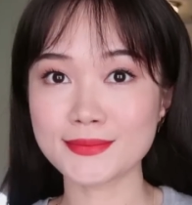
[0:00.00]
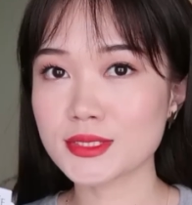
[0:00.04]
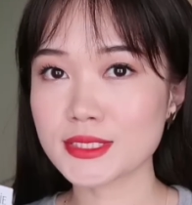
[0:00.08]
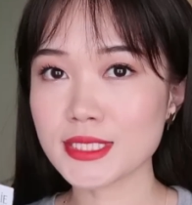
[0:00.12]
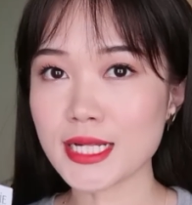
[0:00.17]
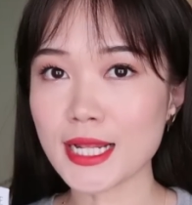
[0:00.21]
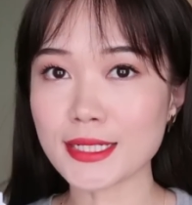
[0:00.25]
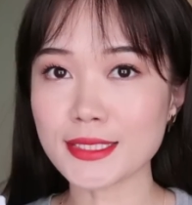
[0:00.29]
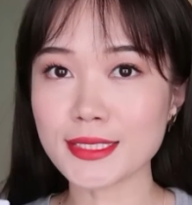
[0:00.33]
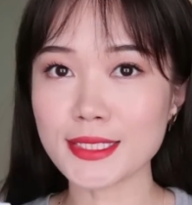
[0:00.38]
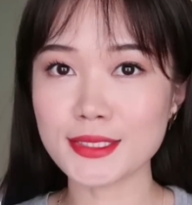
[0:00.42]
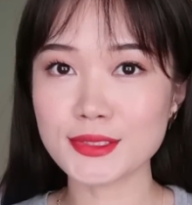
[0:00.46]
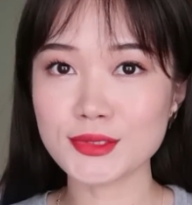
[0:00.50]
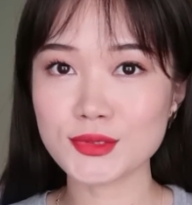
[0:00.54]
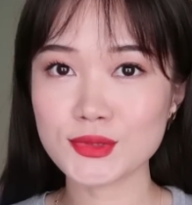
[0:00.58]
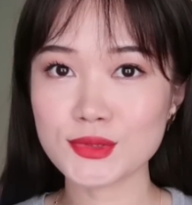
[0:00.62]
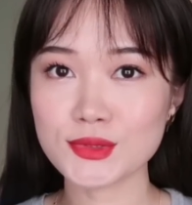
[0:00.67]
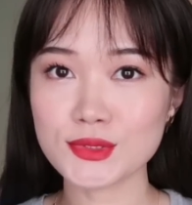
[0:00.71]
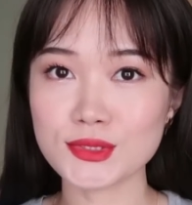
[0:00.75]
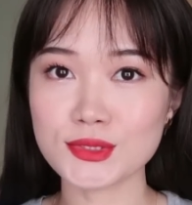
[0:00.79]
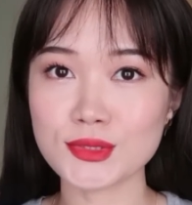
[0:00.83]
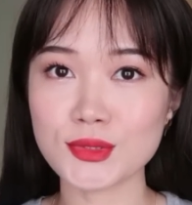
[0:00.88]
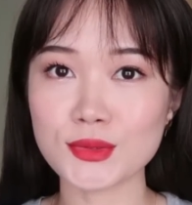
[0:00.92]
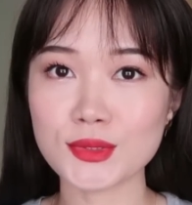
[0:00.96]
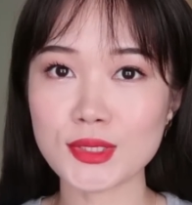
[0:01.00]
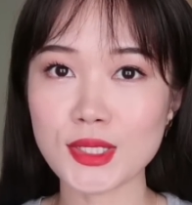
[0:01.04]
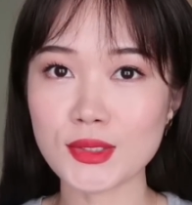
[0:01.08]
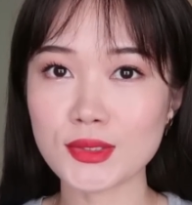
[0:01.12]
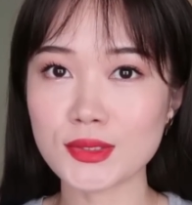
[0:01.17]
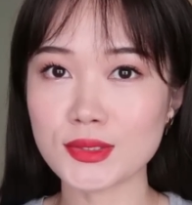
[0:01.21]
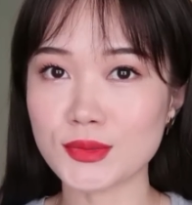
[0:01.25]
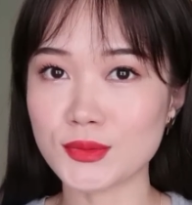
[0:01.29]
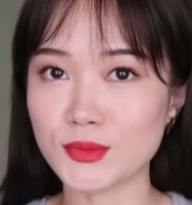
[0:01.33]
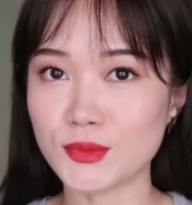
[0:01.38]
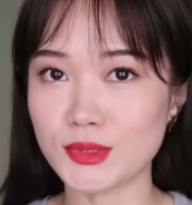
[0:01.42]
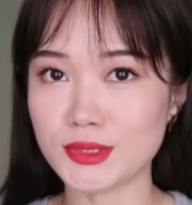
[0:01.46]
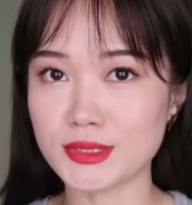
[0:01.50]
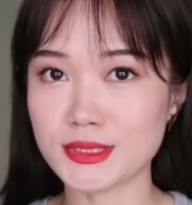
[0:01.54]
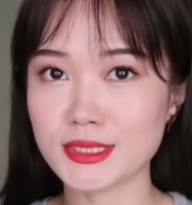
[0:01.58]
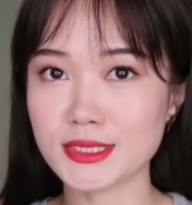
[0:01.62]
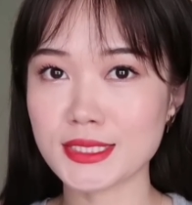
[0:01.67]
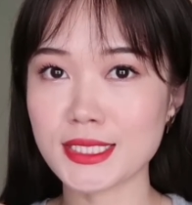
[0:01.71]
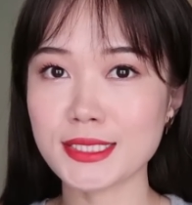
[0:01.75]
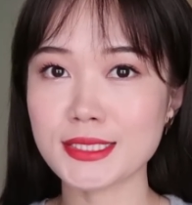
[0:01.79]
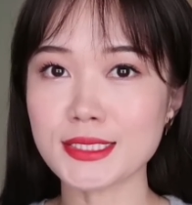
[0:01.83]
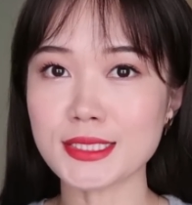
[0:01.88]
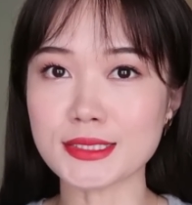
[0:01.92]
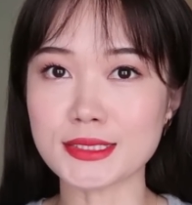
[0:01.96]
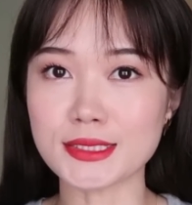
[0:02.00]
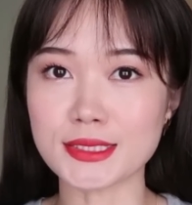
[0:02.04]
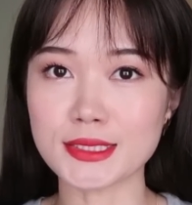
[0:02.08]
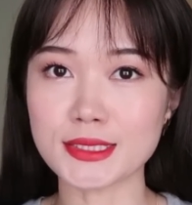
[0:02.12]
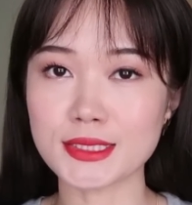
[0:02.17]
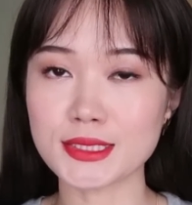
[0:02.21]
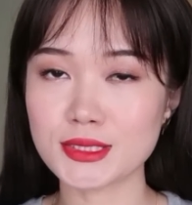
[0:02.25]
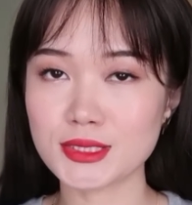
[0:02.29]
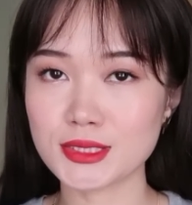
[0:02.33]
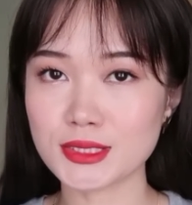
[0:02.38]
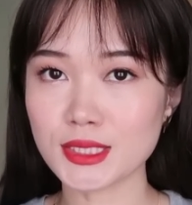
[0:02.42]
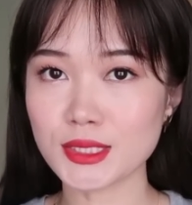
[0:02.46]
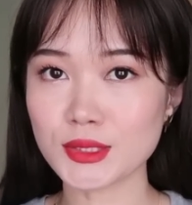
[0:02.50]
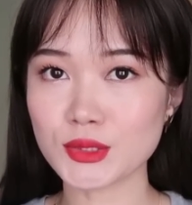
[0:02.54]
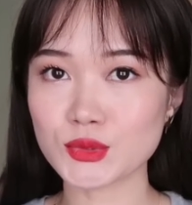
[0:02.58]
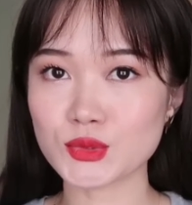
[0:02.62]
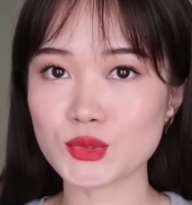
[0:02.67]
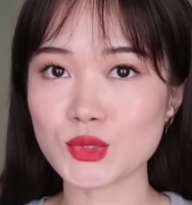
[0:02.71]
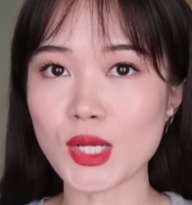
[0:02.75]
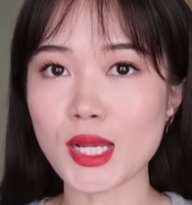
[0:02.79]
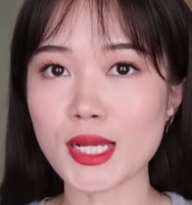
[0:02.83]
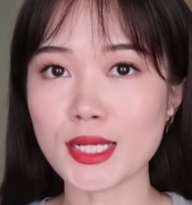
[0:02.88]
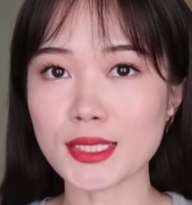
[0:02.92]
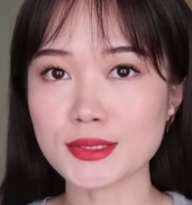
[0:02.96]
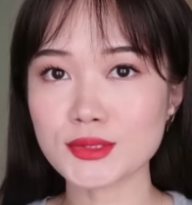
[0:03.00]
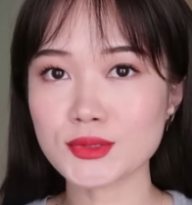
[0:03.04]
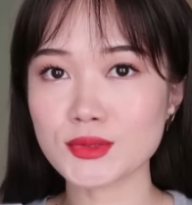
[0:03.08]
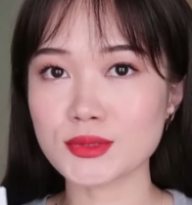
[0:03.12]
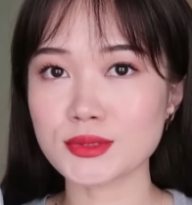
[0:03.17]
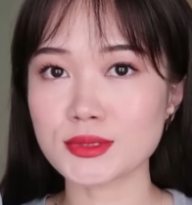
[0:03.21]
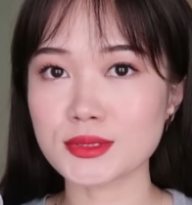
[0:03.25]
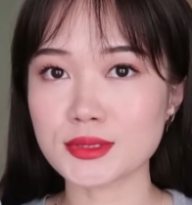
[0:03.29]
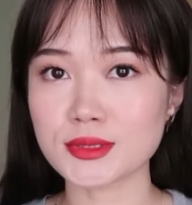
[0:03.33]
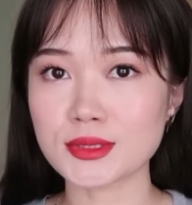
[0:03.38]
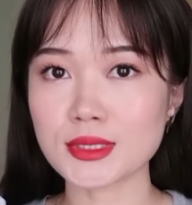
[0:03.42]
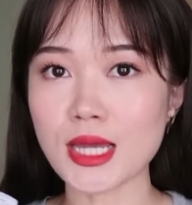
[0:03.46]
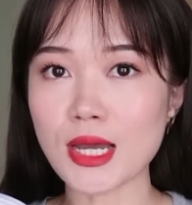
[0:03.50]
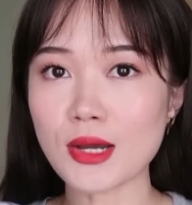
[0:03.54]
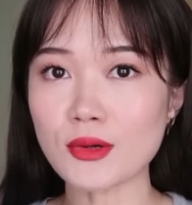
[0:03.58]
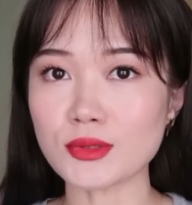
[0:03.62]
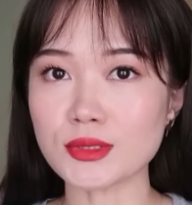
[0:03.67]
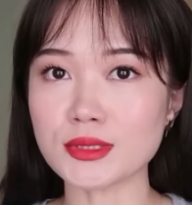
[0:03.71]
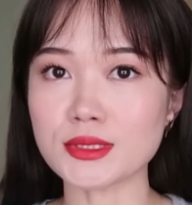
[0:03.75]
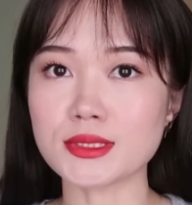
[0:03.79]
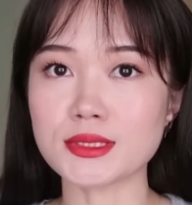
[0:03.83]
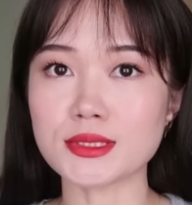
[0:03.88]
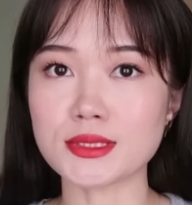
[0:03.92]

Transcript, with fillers: 这两天就是收到了，我正在等的一个正装就是到了，